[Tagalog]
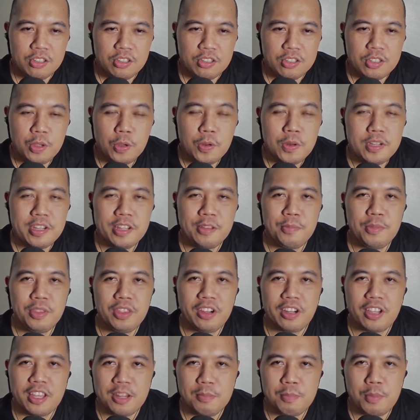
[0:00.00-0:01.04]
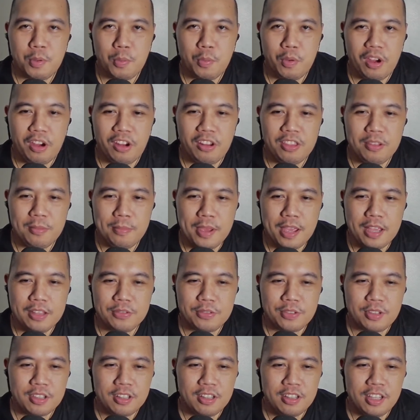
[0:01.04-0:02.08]
Don't tell me they're gonna be wearing the
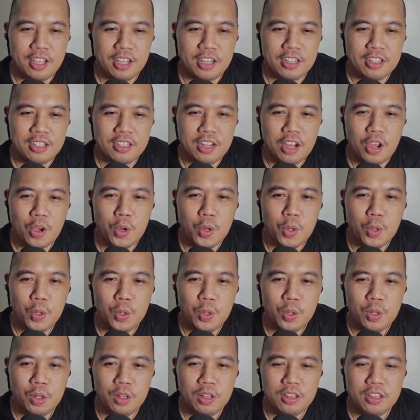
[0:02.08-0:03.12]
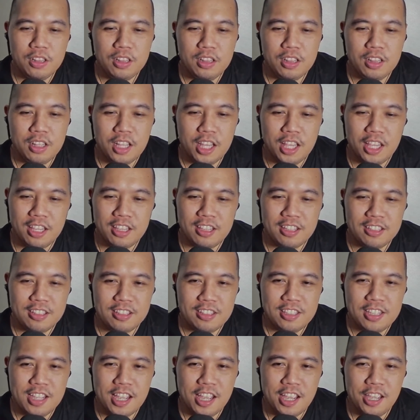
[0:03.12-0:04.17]
mask like the whole like
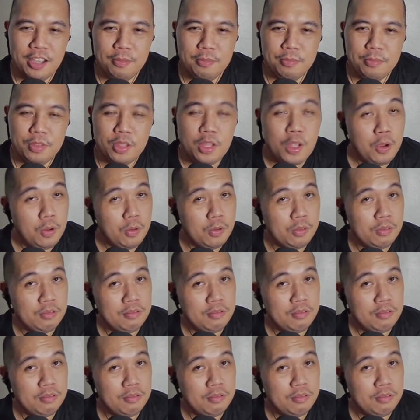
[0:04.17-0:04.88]
time. No.